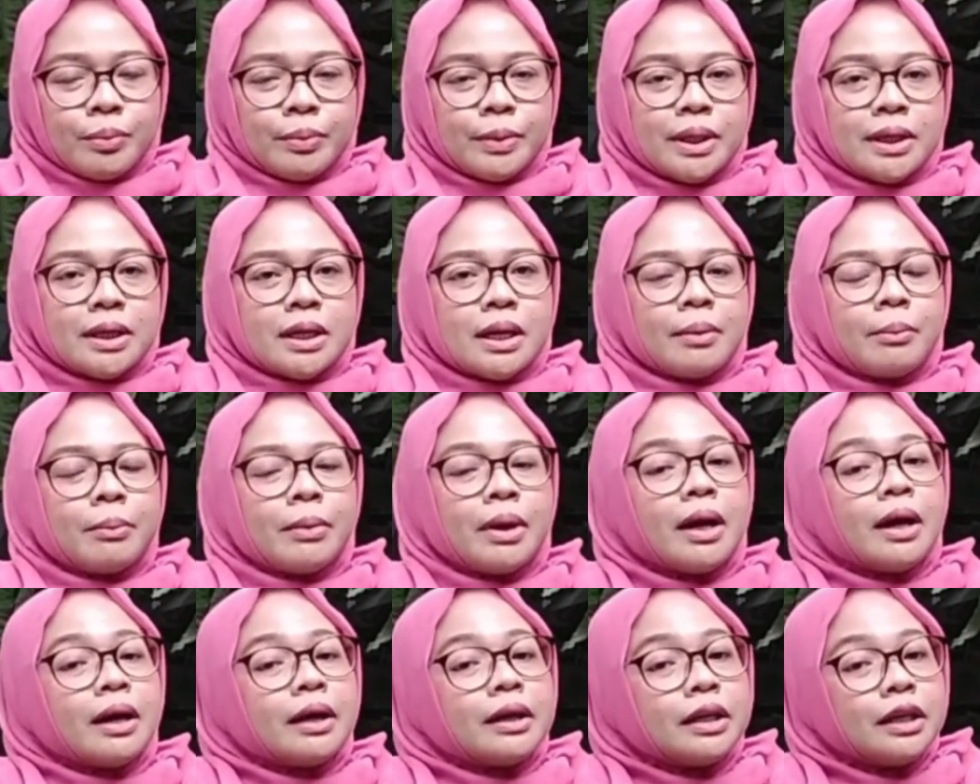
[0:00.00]

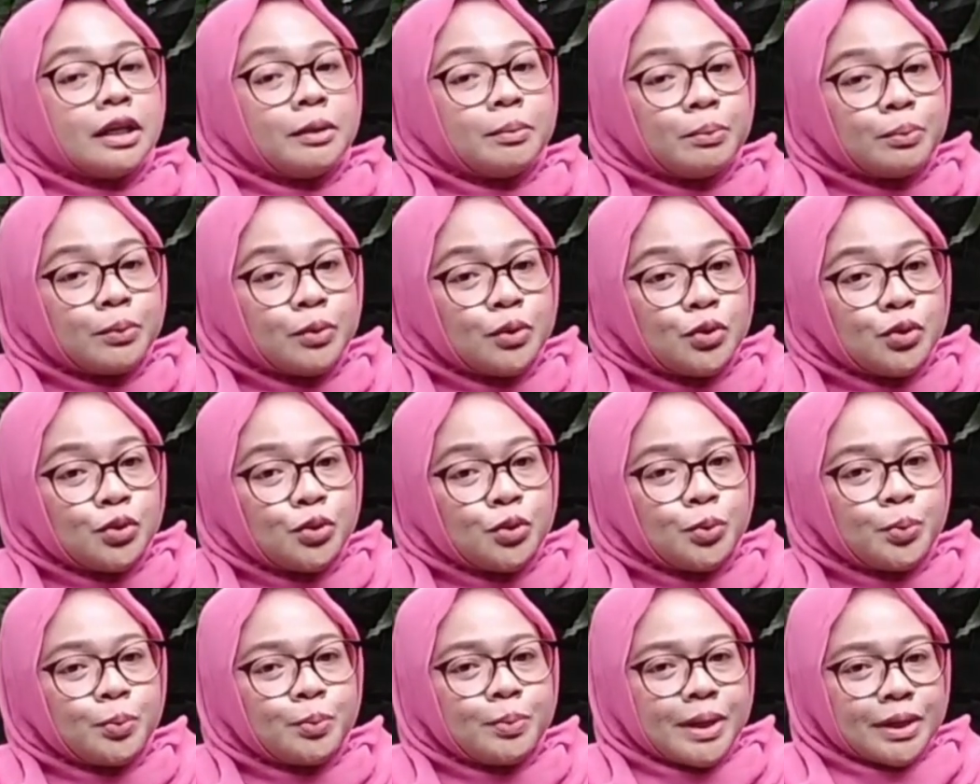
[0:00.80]
bernama
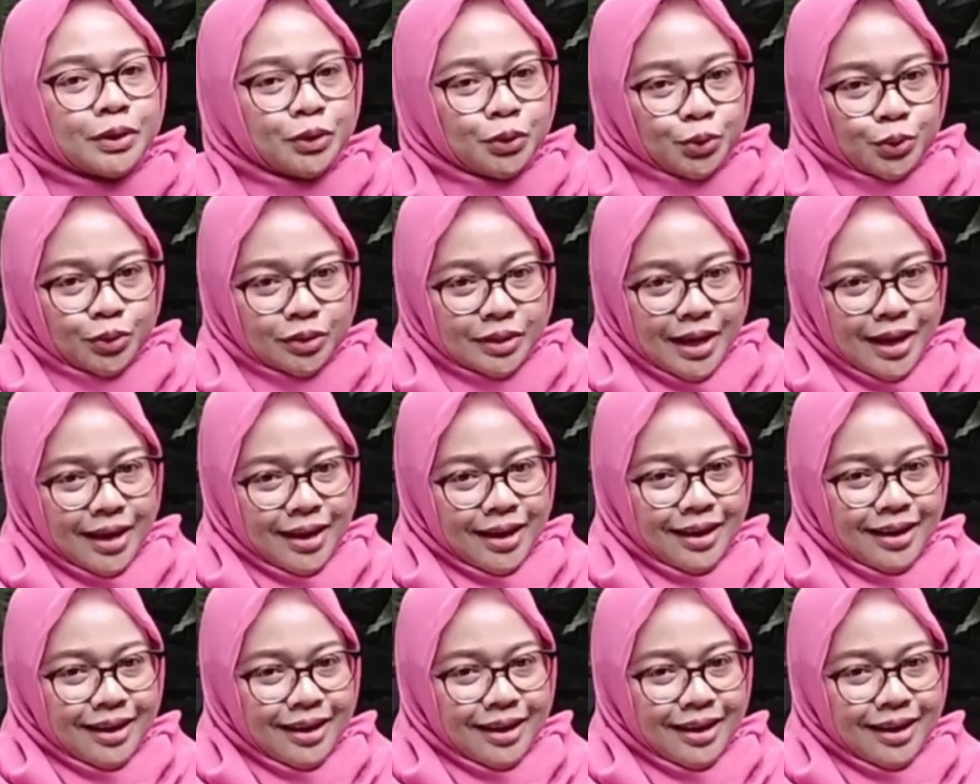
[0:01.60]
Ibnu Batuta.